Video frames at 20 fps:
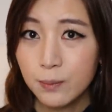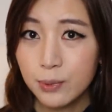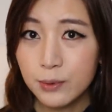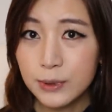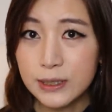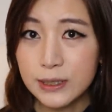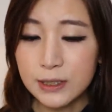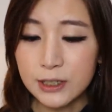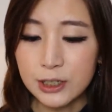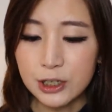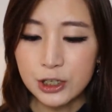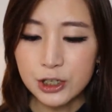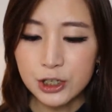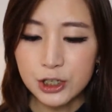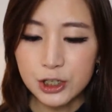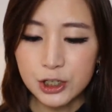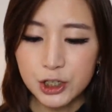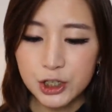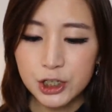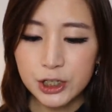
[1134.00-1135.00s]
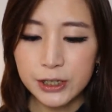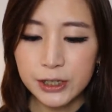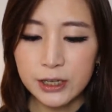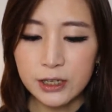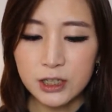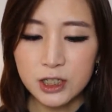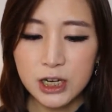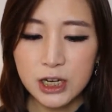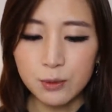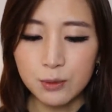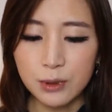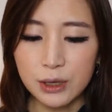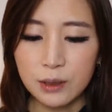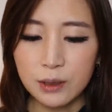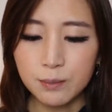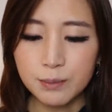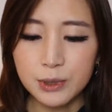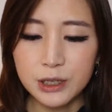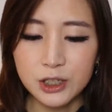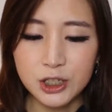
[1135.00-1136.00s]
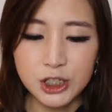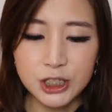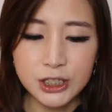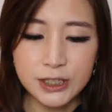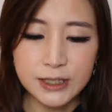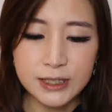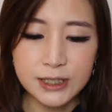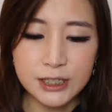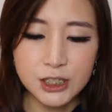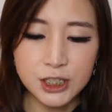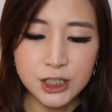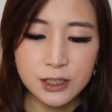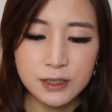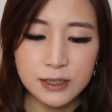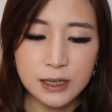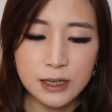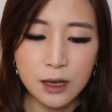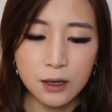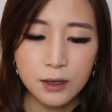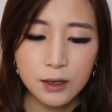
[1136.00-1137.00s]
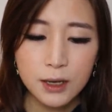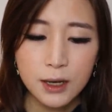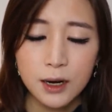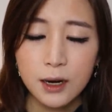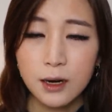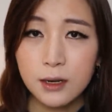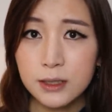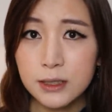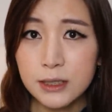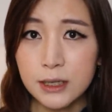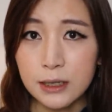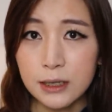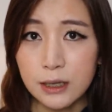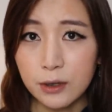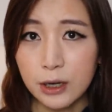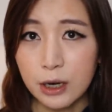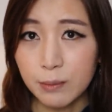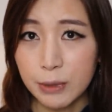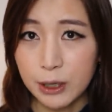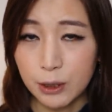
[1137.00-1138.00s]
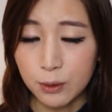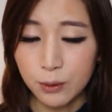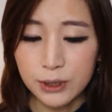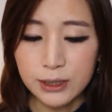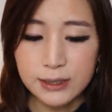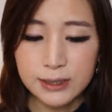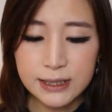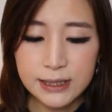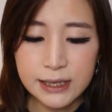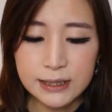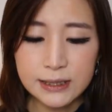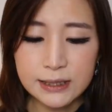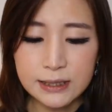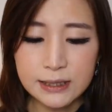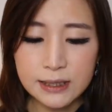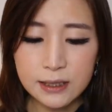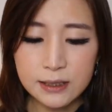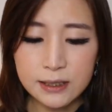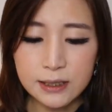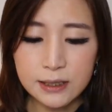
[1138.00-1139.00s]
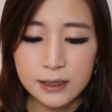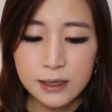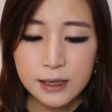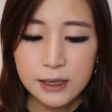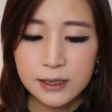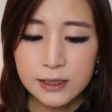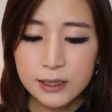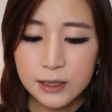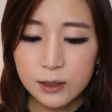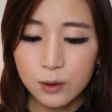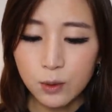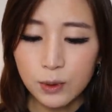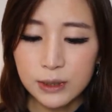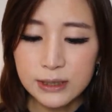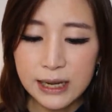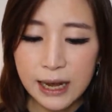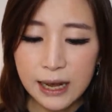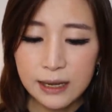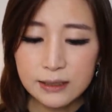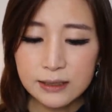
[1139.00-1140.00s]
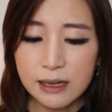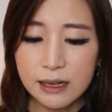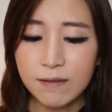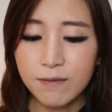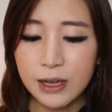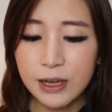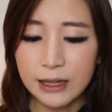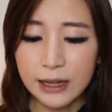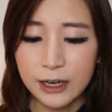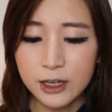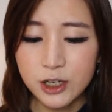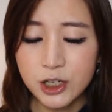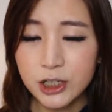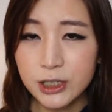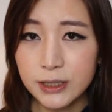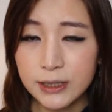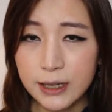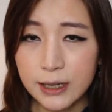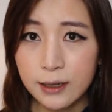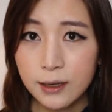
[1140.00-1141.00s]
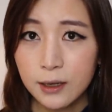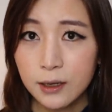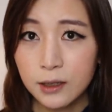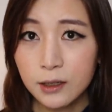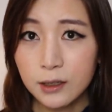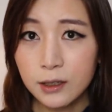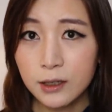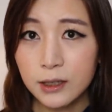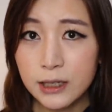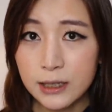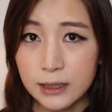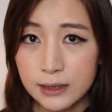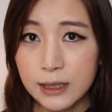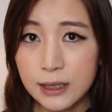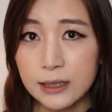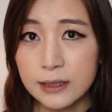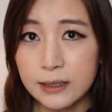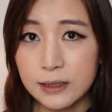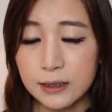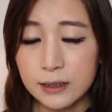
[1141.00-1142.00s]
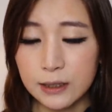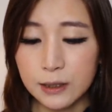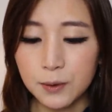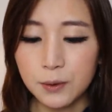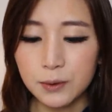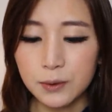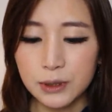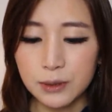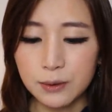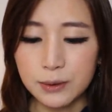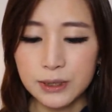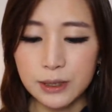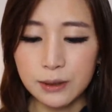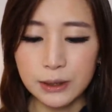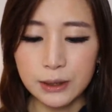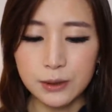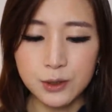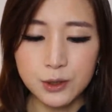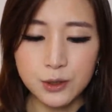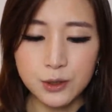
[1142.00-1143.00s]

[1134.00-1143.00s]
不仅仅是制定战略并使其生效，而且要让美国人再次相信其国家。在未来世界，可以再次提供有效的